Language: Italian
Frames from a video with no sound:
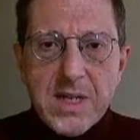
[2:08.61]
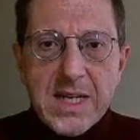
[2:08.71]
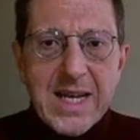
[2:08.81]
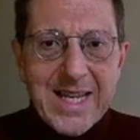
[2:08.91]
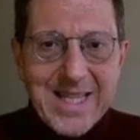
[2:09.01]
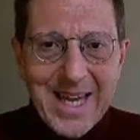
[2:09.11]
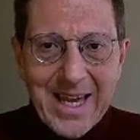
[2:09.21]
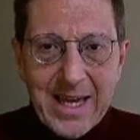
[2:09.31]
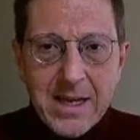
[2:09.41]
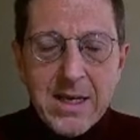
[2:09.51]
Le
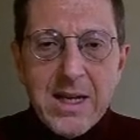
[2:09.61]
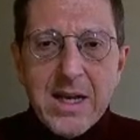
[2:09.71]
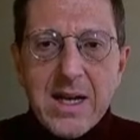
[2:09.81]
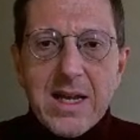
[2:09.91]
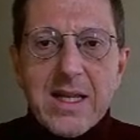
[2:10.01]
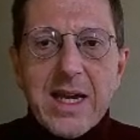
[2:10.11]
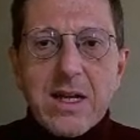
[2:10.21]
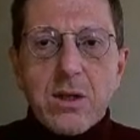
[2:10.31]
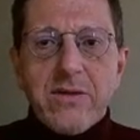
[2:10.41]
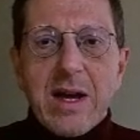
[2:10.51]
idee le idee
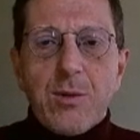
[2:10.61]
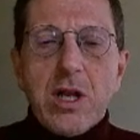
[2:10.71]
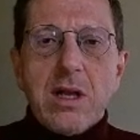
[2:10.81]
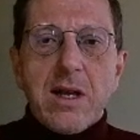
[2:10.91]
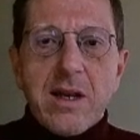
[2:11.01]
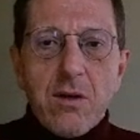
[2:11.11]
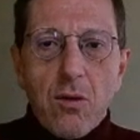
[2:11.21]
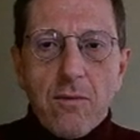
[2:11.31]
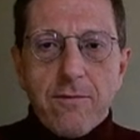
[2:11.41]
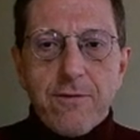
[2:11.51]
che troviamo, il
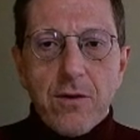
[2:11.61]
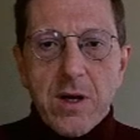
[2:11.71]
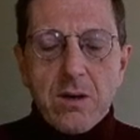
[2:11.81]
trionfo,